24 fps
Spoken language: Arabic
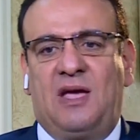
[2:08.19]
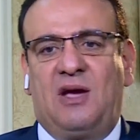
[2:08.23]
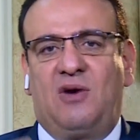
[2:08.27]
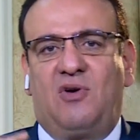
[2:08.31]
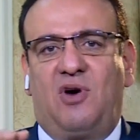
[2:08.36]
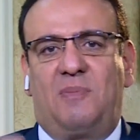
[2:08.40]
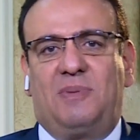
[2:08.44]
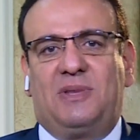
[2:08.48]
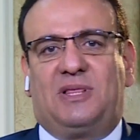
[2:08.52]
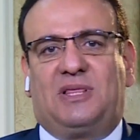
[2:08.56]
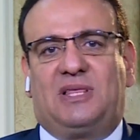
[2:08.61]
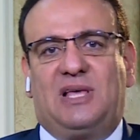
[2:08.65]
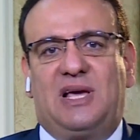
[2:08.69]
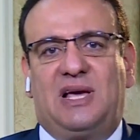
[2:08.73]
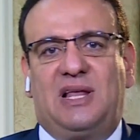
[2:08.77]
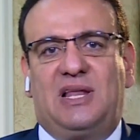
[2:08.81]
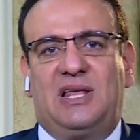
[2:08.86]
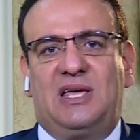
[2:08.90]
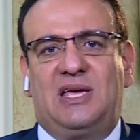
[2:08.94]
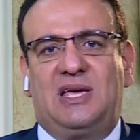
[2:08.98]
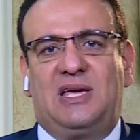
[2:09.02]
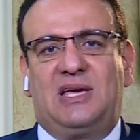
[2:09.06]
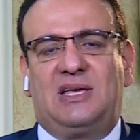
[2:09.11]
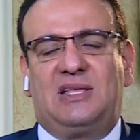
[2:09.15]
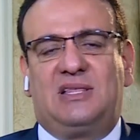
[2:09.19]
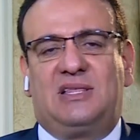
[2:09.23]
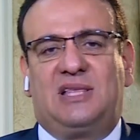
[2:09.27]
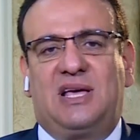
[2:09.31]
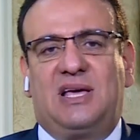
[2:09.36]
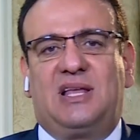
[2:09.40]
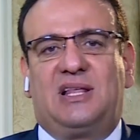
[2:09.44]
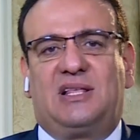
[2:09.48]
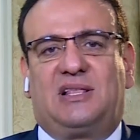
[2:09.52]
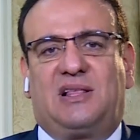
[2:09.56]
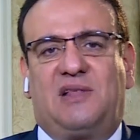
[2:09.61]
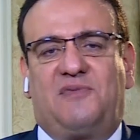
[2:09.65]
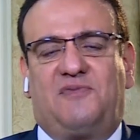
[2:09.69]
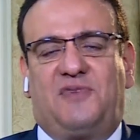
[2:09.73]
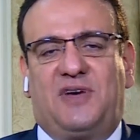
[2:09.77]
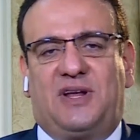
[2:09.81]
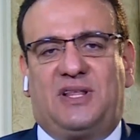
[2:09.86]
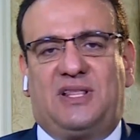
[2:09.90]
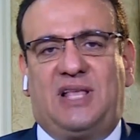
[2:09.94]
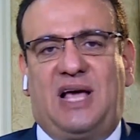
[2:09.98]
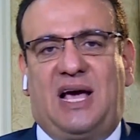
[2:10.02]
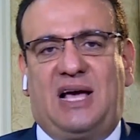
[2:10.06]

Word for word: وبالتالي دايره الفردي